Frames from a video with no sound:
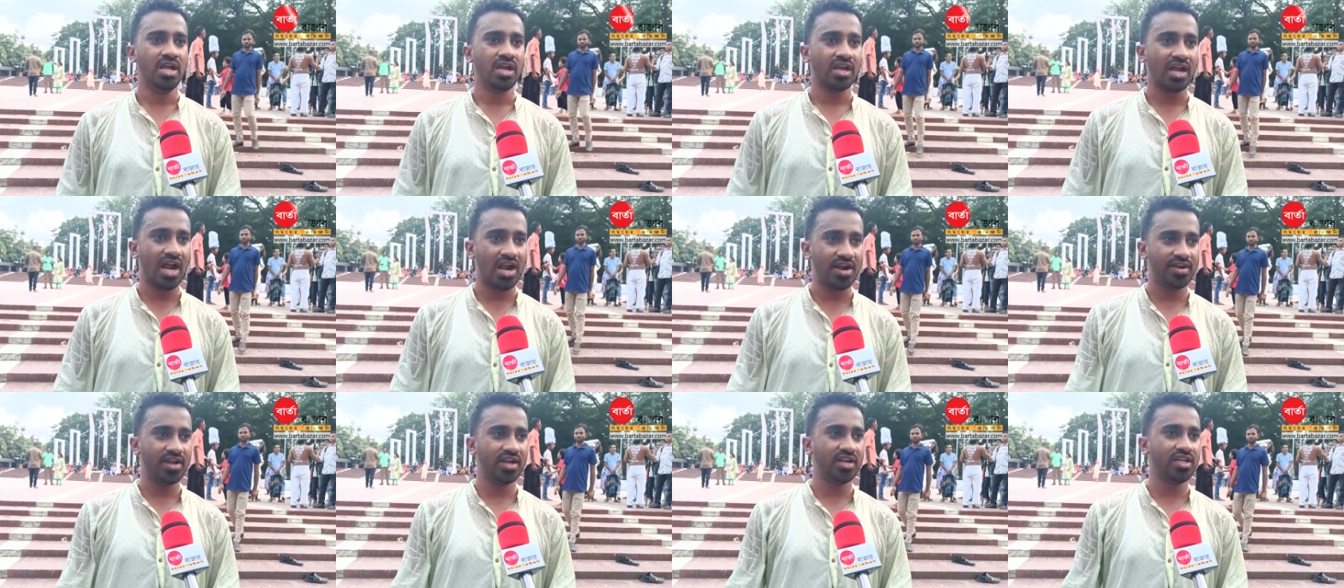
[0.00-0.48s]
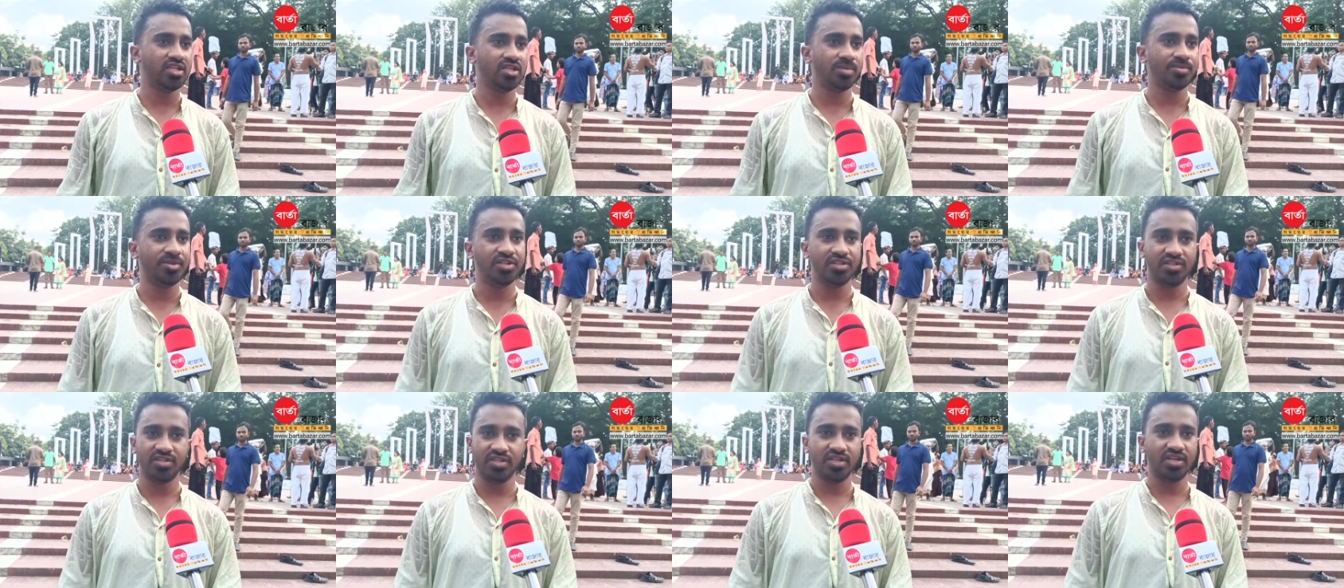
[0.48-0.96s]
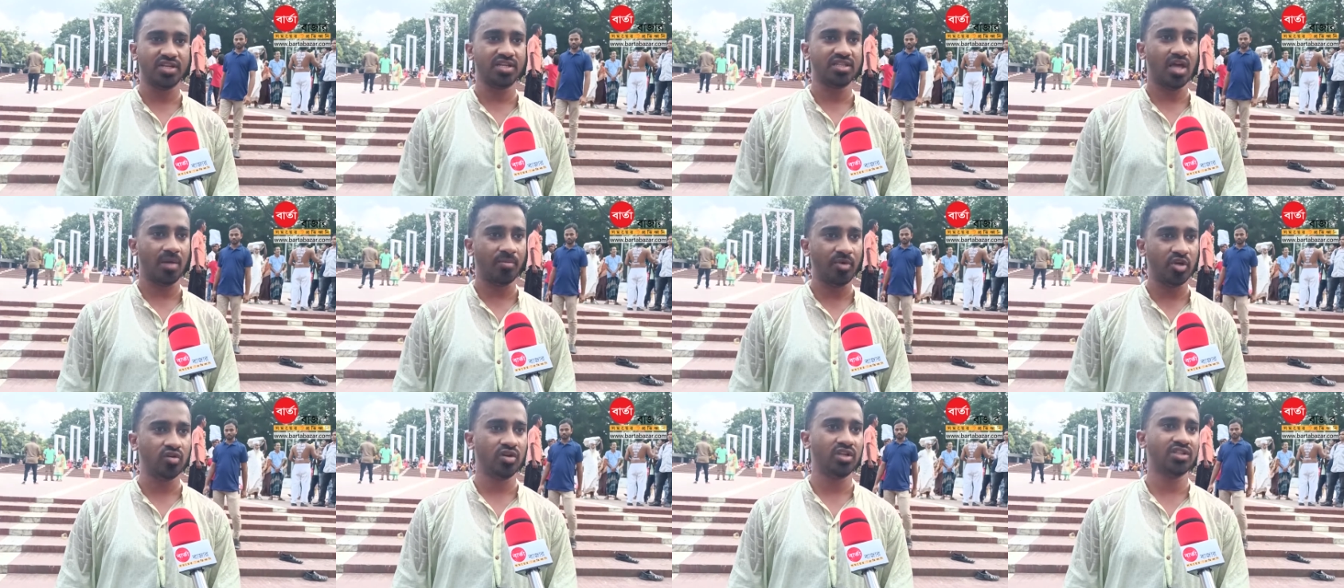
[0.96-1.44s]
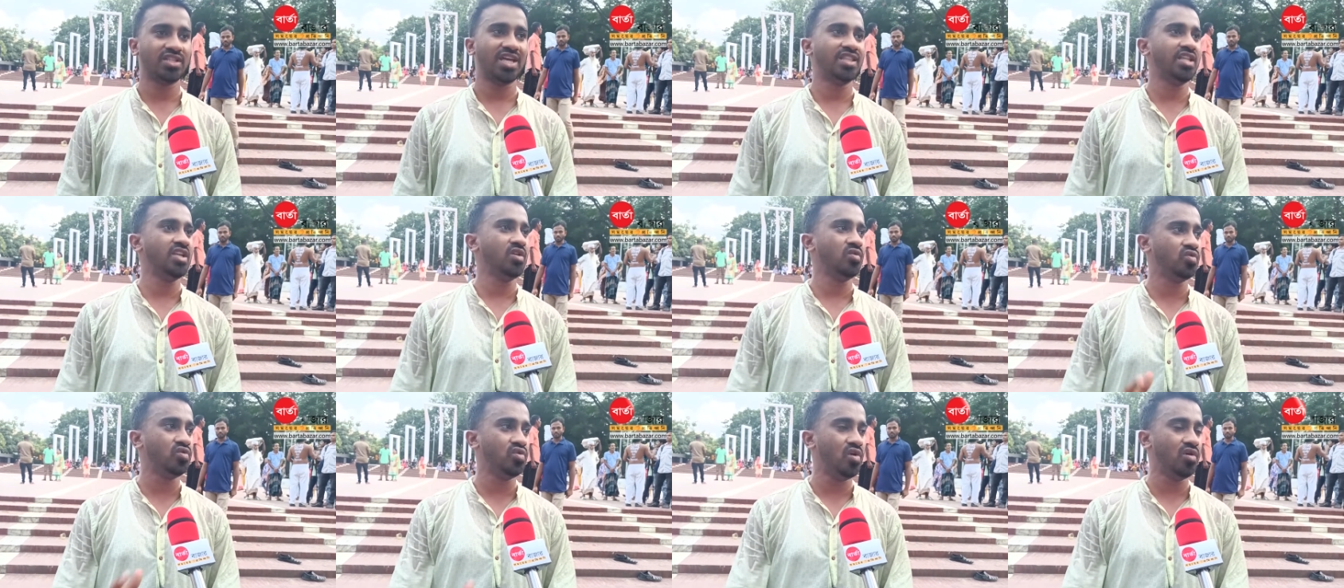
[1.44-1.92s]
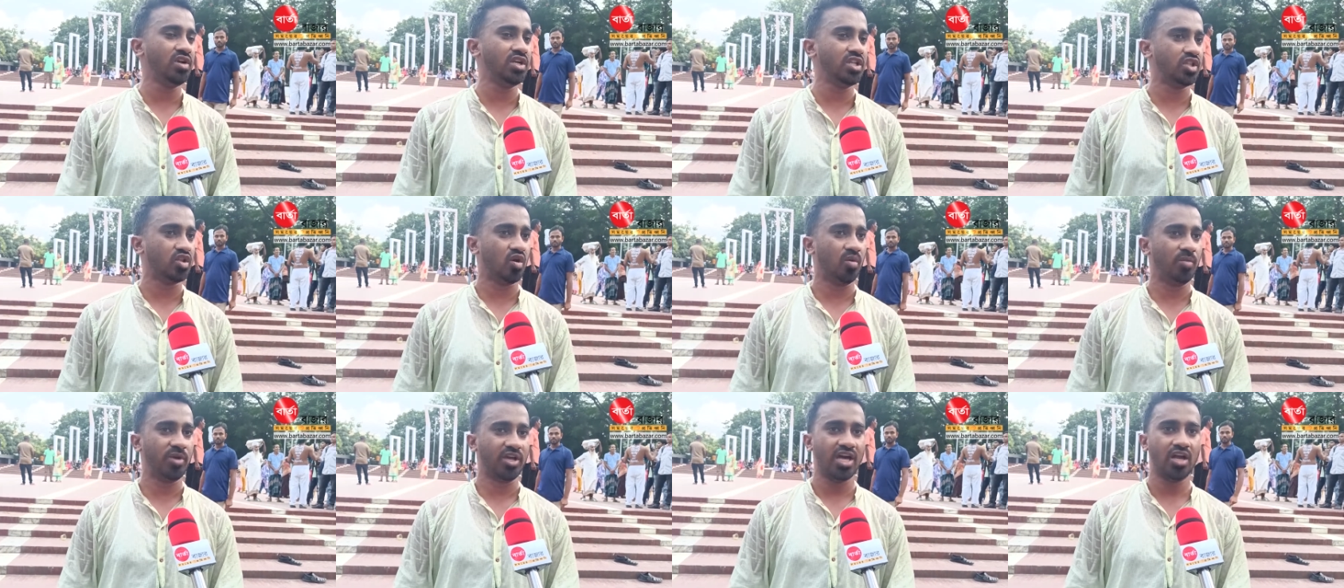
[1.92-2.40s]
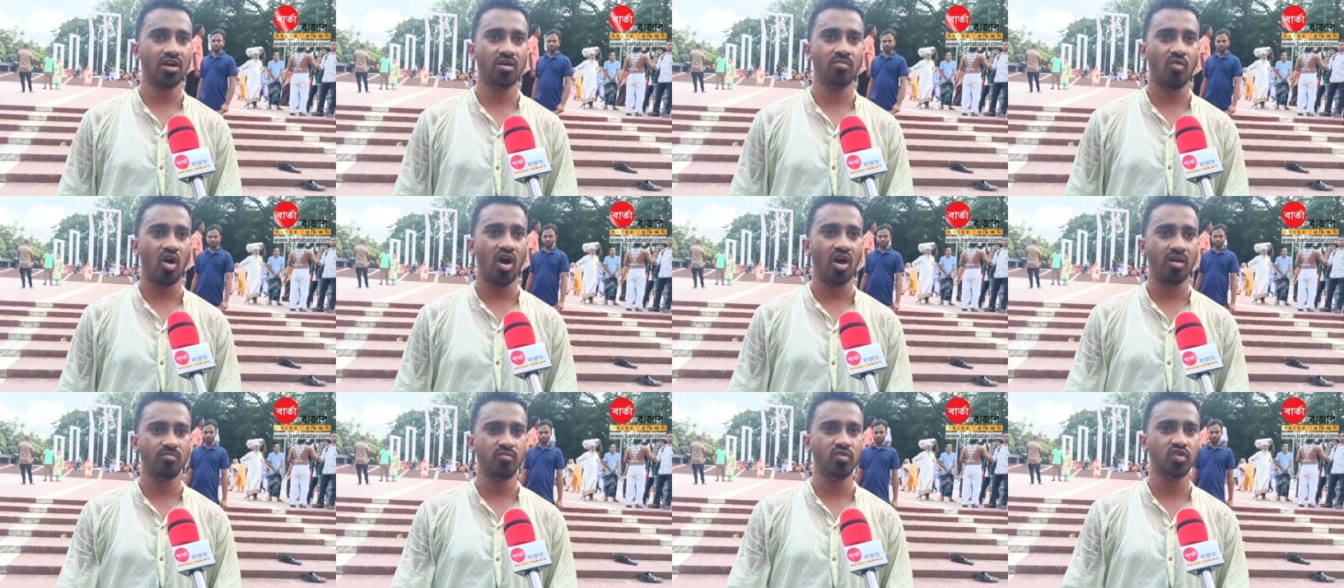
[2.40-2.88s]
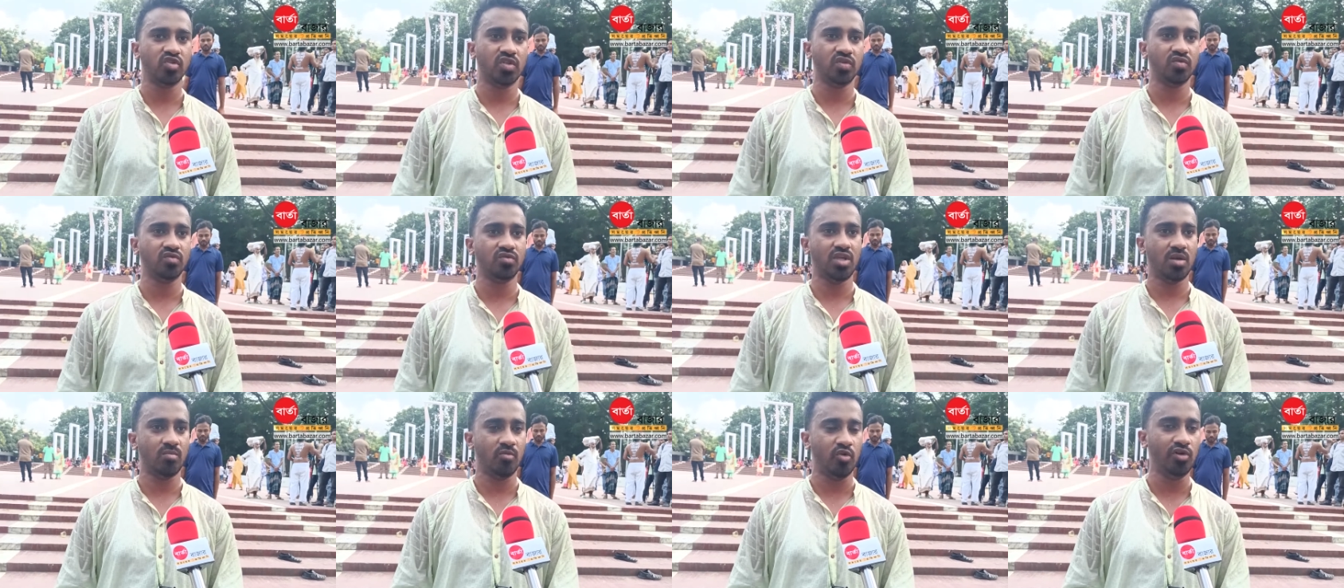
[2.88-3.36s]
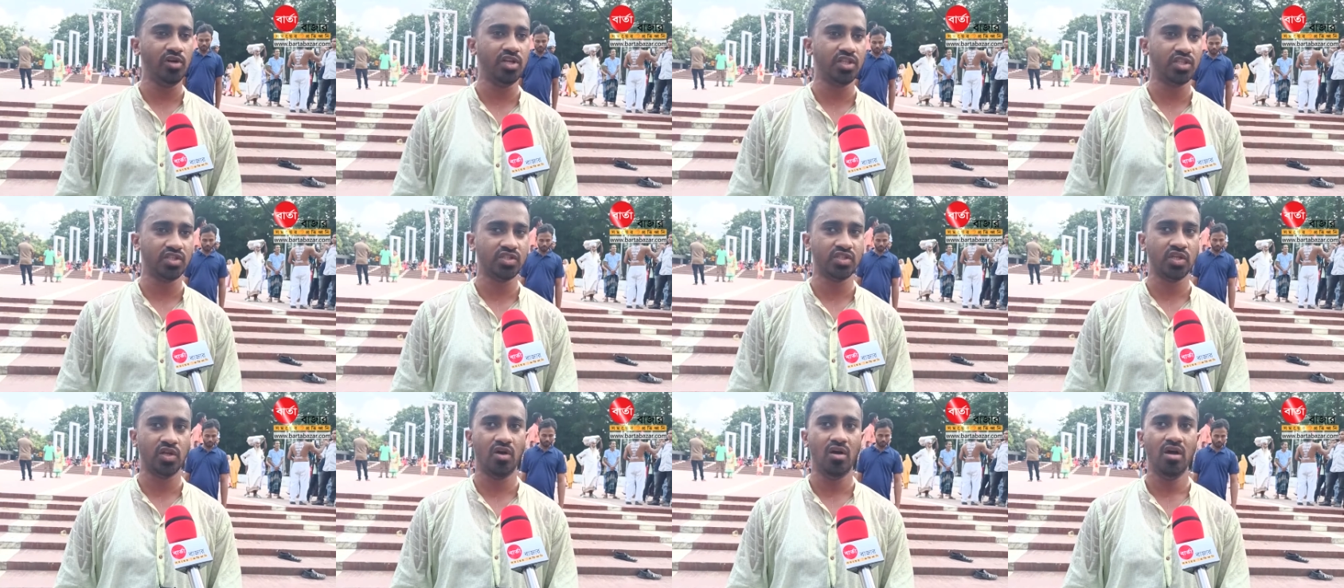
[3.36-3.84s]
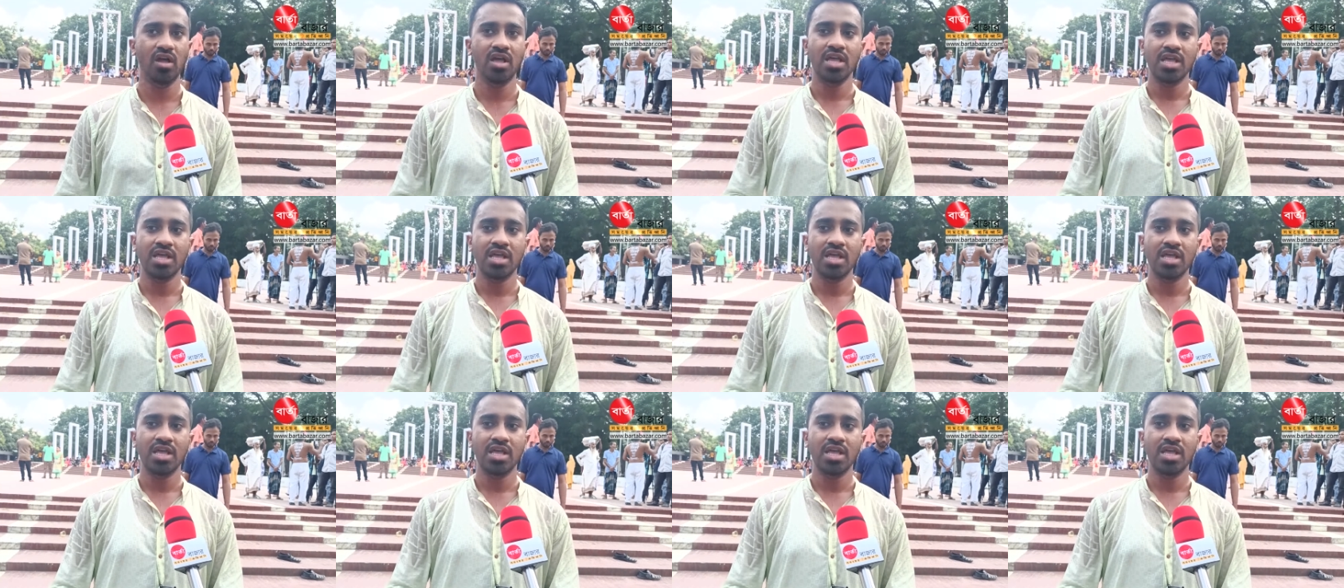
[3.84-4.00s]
কাণ্ডার হিসেবে নিজেদেরকে দাবি করে তাদের উদ্যোগ নিতে হবে কারণ মহান মুক্তিযুদ্ধের মূলনীতি ছিল